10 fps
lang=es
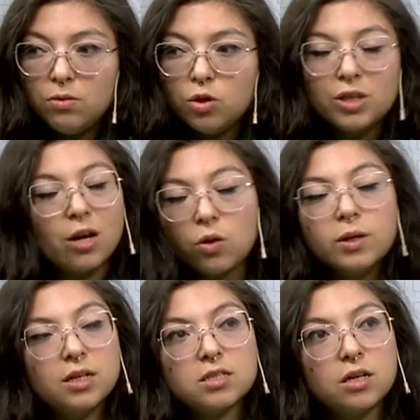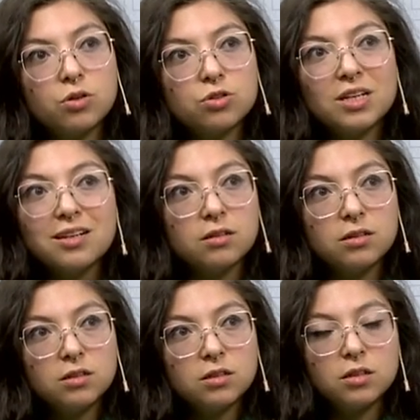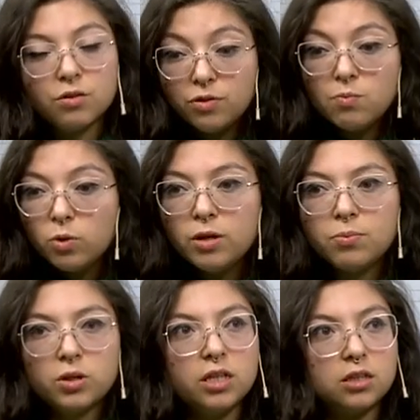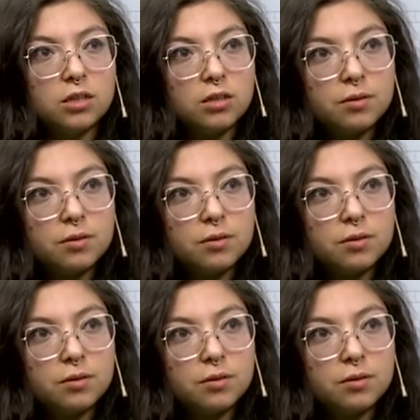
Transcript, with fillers: no tardó en darse a conocer, que fue muy importante.